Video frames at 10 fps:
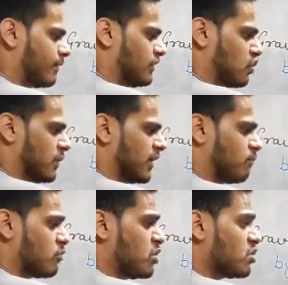देखो बेटा
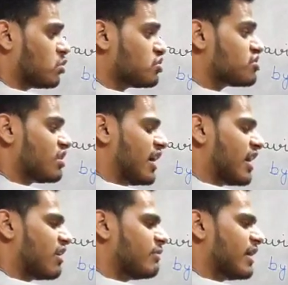कुछ
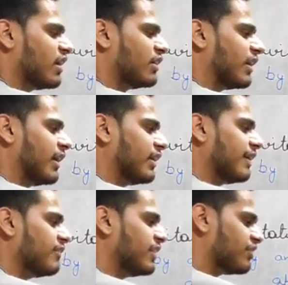अड़ंग बड़ंग ढड़ंग
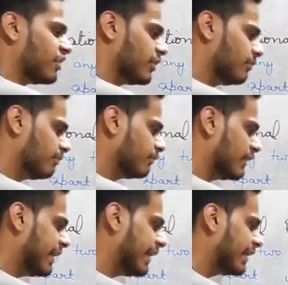डेफिनेशन है
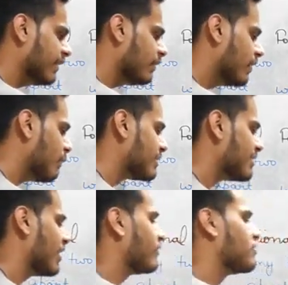लेकिन हम
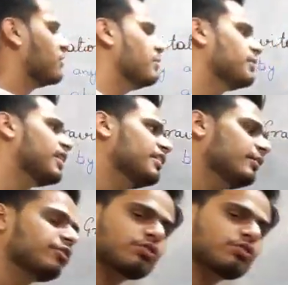आसान वर्जन भी बताते हैं